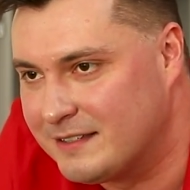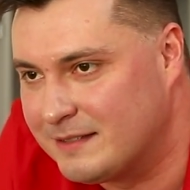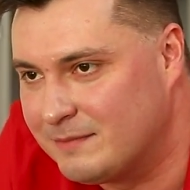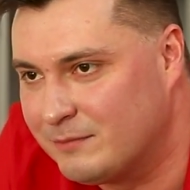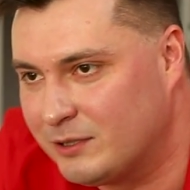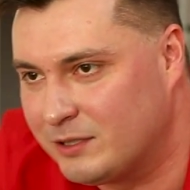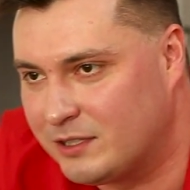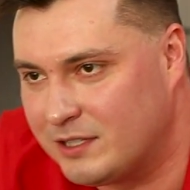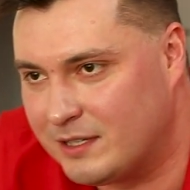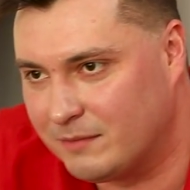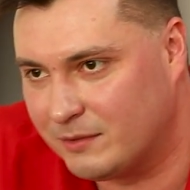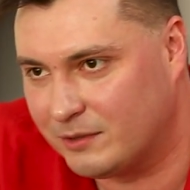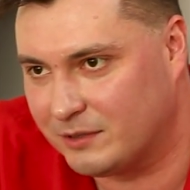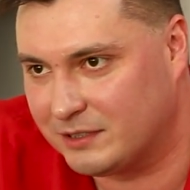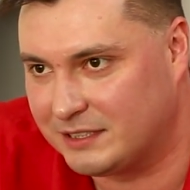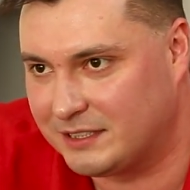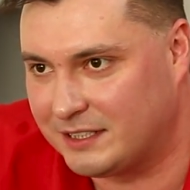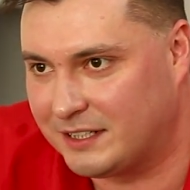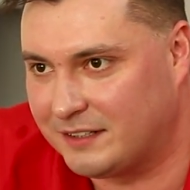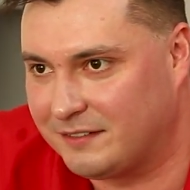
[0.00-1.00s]
Смотрим
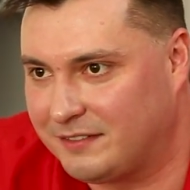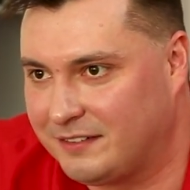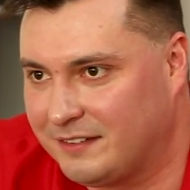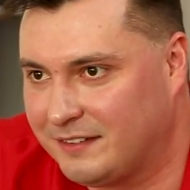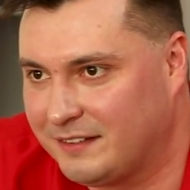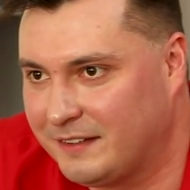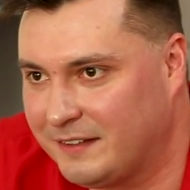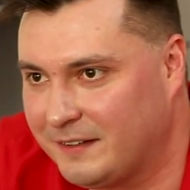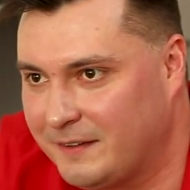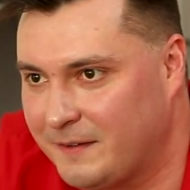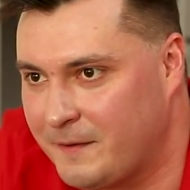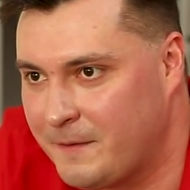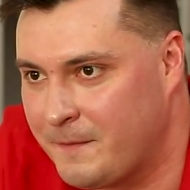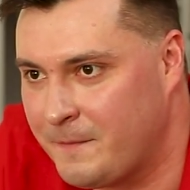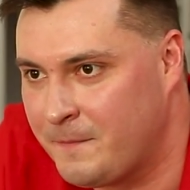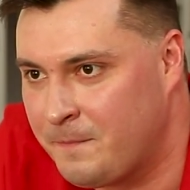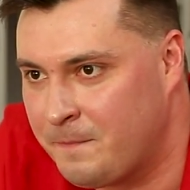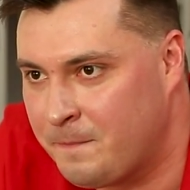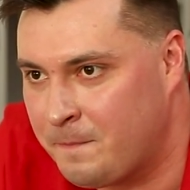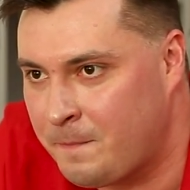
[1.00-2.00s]
остров.
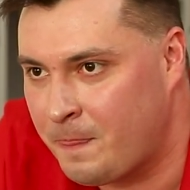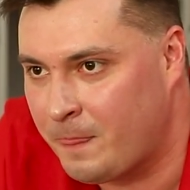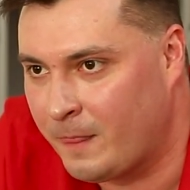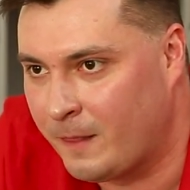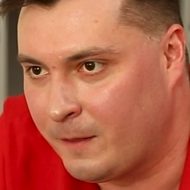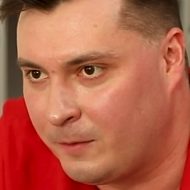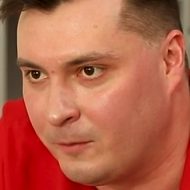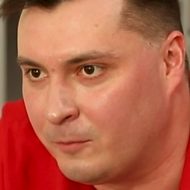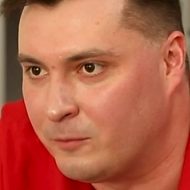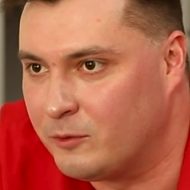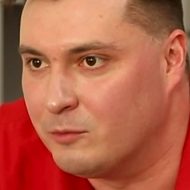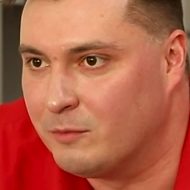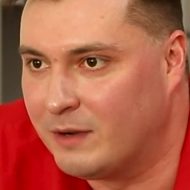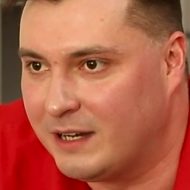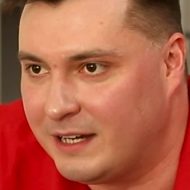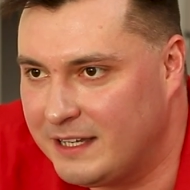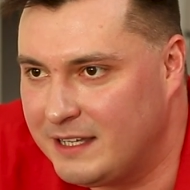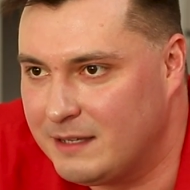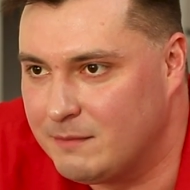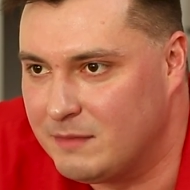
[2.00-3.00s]
Ну,
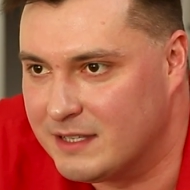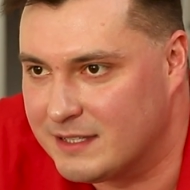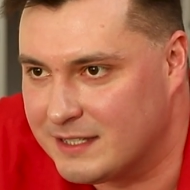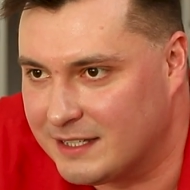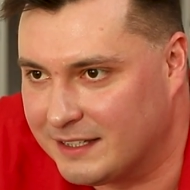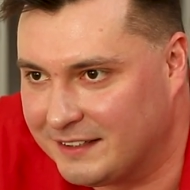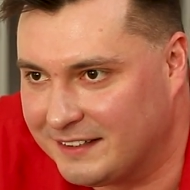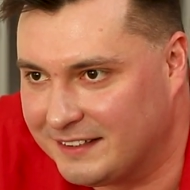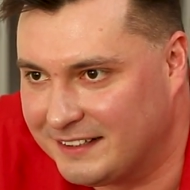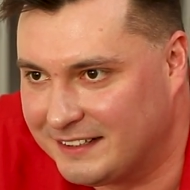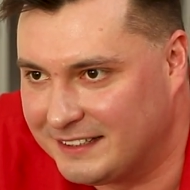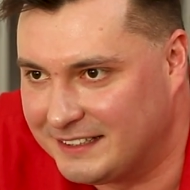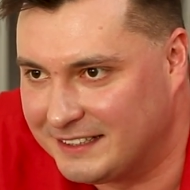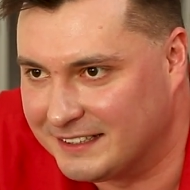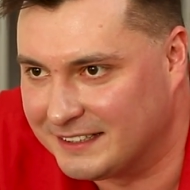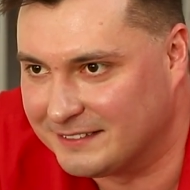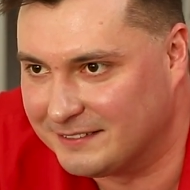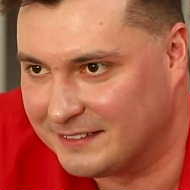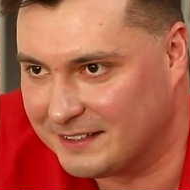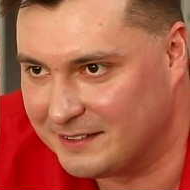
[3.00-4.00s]
думали, Ибица.
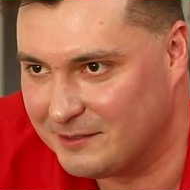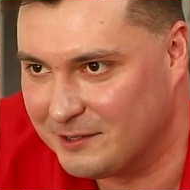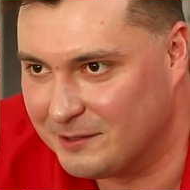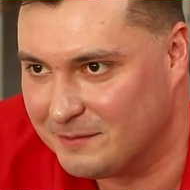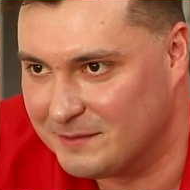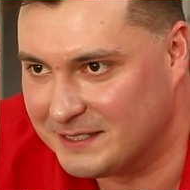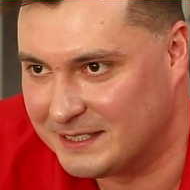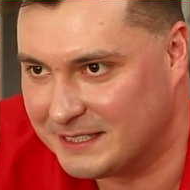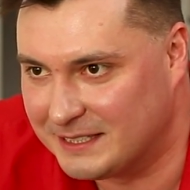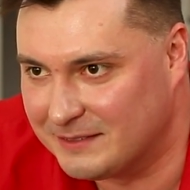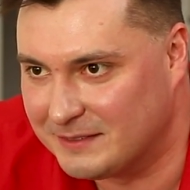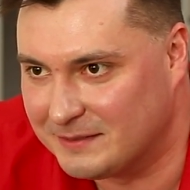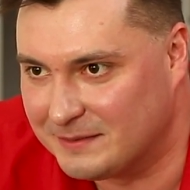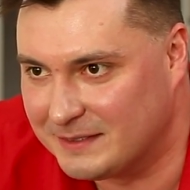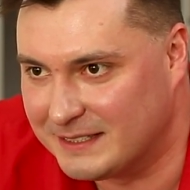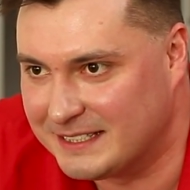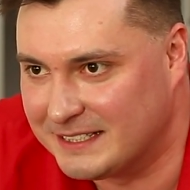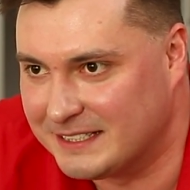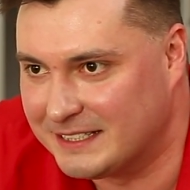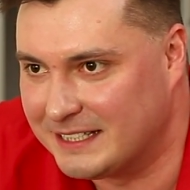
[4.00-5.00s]
Сейчас ворвемся там с
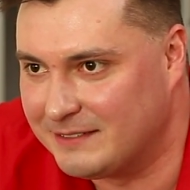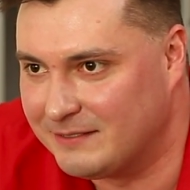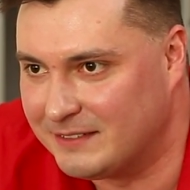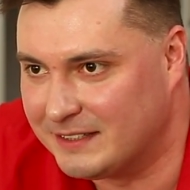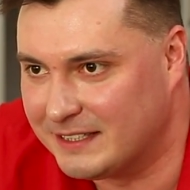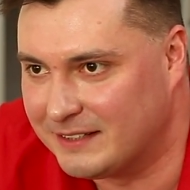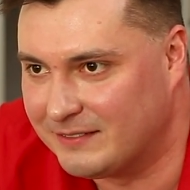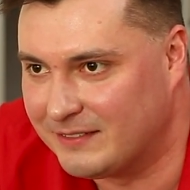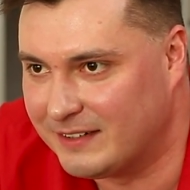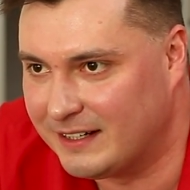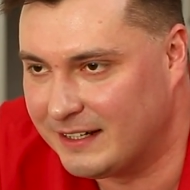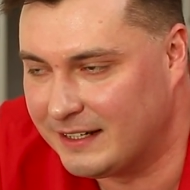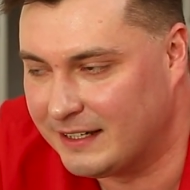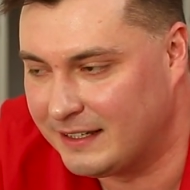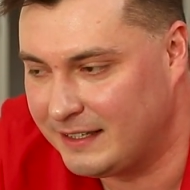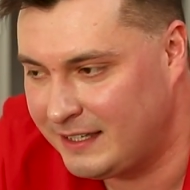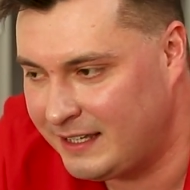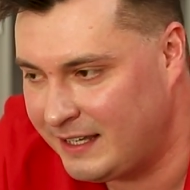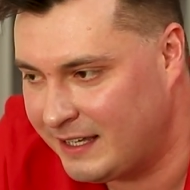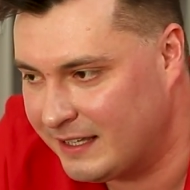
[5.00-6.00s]
пацанами нормально.
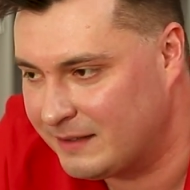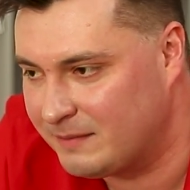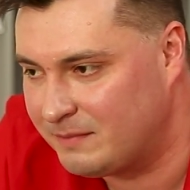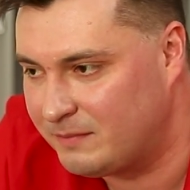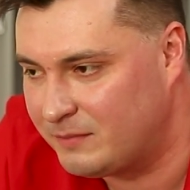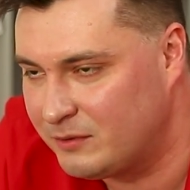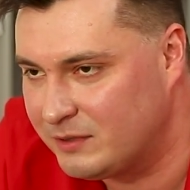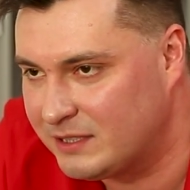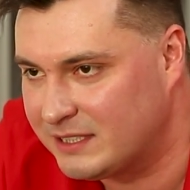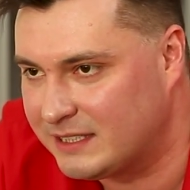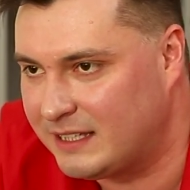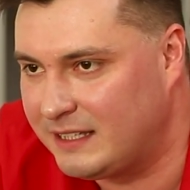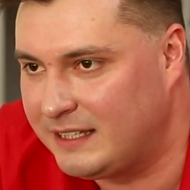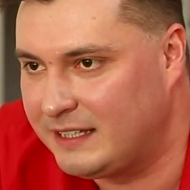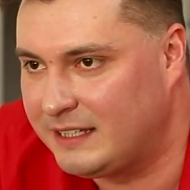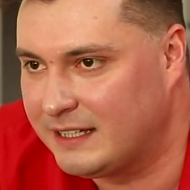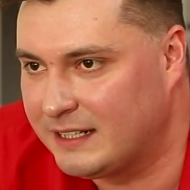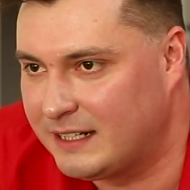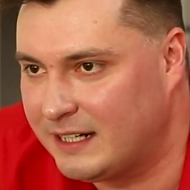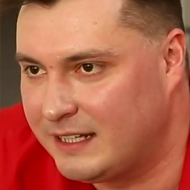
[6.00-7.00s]
Нет, пусто, ни
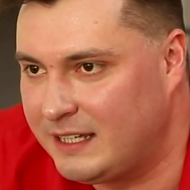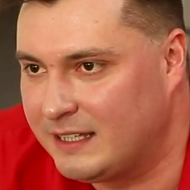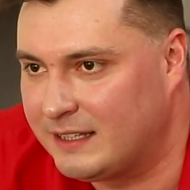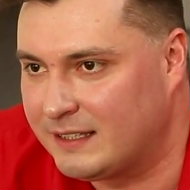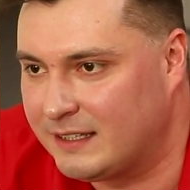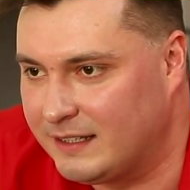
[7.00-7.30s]
хера нет.